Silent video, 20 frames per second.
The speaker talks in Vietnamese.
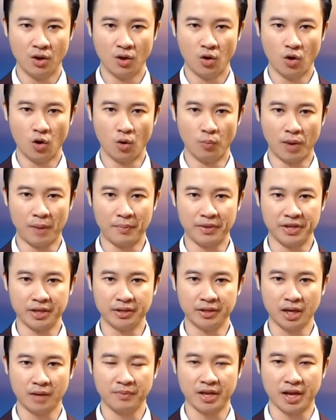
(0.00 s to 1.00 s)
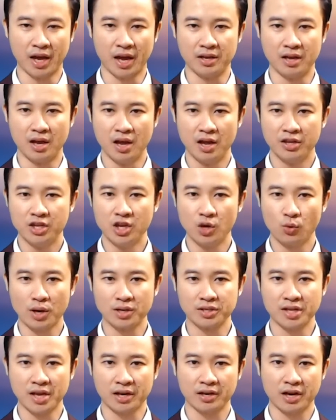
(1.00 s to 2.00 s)
Hôm hai mươi chín tháng mười hai, giới quan
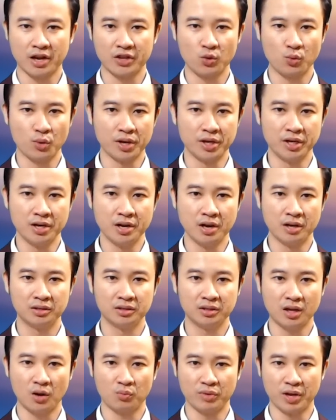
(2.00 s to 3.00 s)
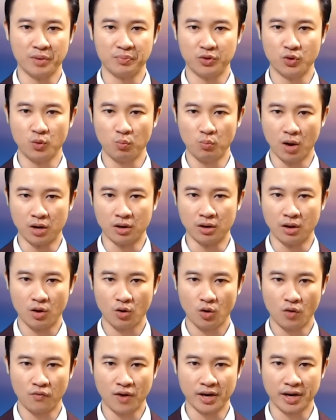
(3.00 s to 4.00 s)
sát đã chú ý đến thông điệp chúc mừng
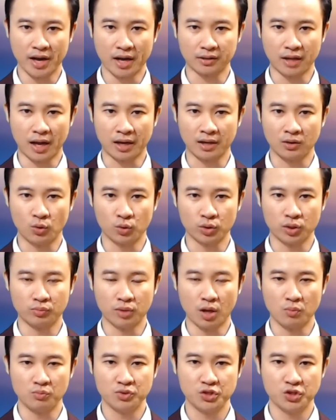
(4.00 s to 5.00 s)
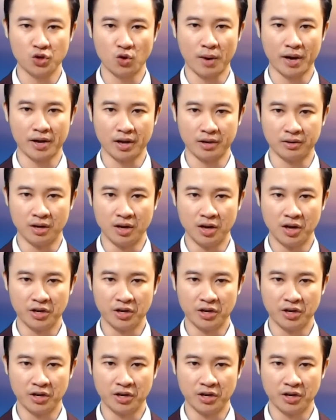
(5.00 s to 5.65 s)
có phần căng thẳng của Tổng thống Joe Biden